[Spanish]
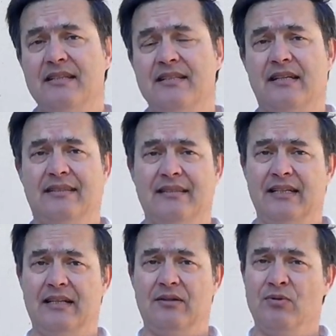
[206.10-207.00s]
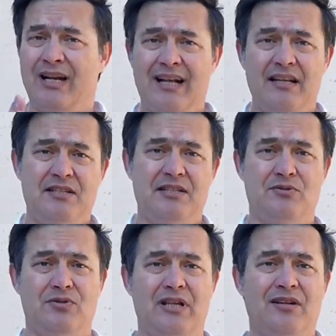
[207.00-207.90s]
es hacer un
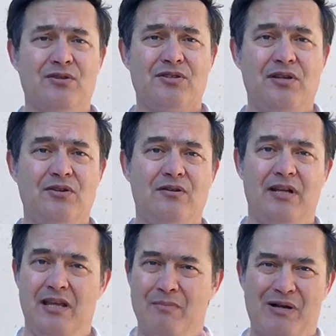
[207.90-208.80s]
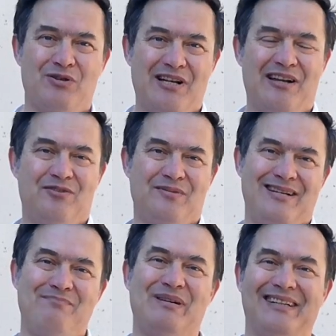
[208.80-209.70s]
análisis, un diagnóstico y manos a la
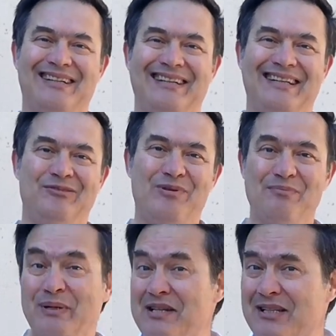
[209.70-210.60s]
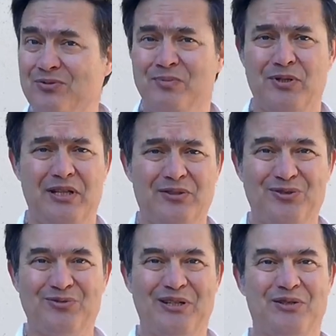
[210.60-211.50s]
obra para que tu empresa, tu
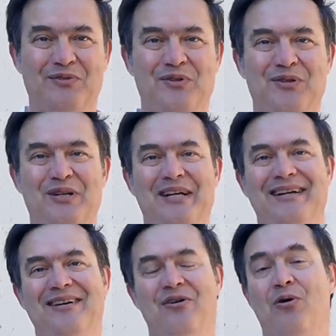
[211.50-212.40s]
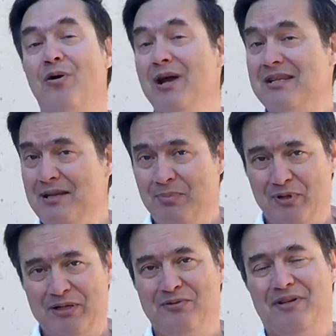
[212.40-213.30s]
proyecto, tu negocio o ese
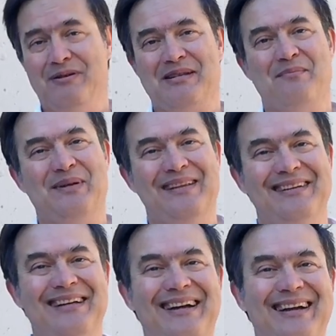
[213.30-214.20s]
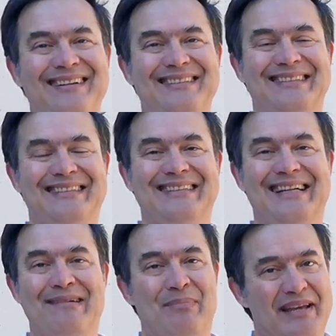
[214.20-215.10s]
proyecto que vas a emprender eh,
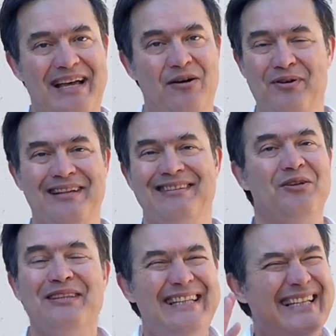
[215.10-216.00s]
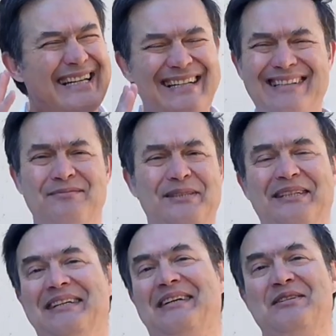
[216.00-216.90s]
vaya orientado
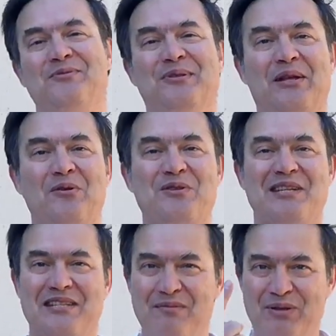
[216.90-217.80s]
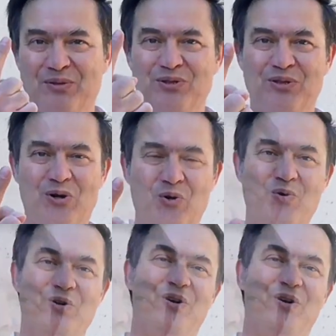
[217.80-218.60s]
directamente a resultados desde el minuto uno.